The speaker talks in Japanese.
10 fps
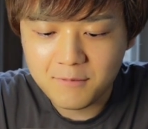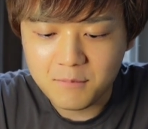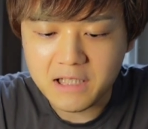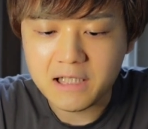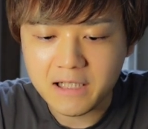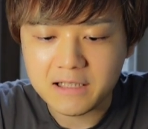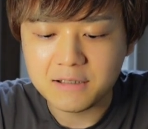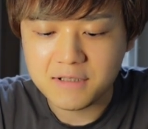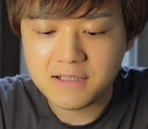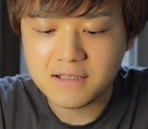右だけ
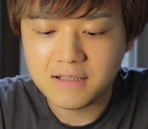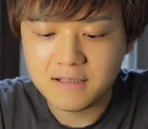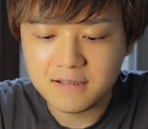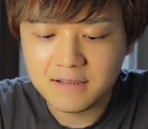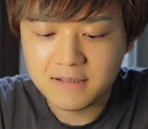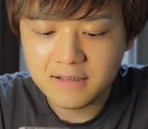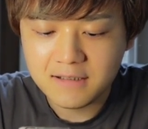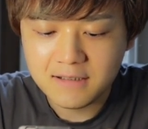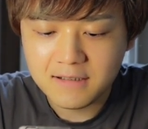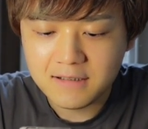倒す。
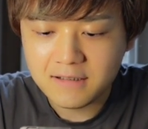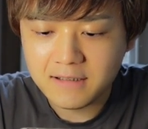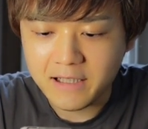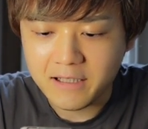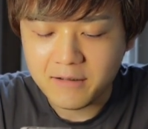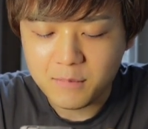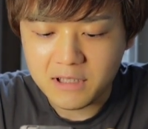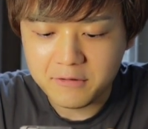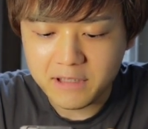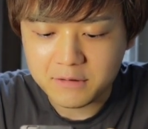で、ま
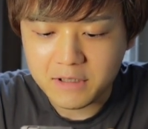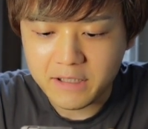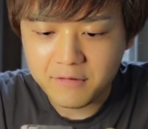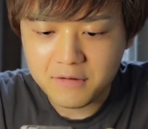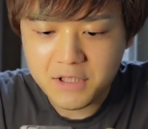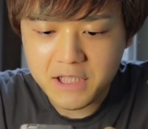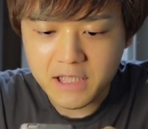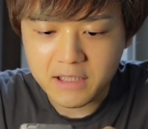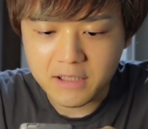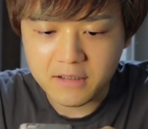あ、ルーレット回復しきれな